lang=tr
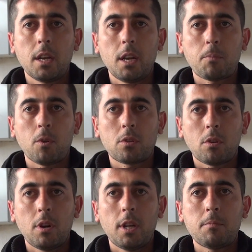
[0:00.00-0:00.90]
Gelip
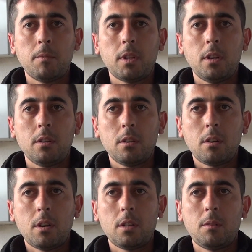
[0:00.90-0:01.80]
kontrol etmeden
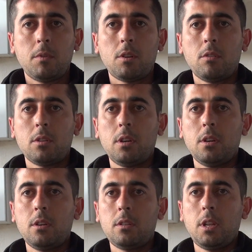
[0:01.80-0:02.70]
adamlar
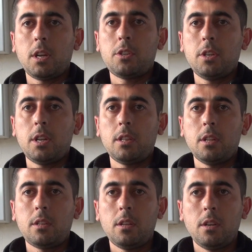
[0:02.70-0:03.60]
orada dilekçeyi
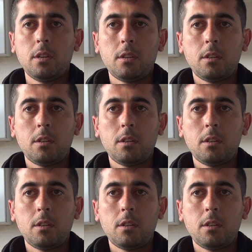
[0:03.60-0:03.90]
reddettiler.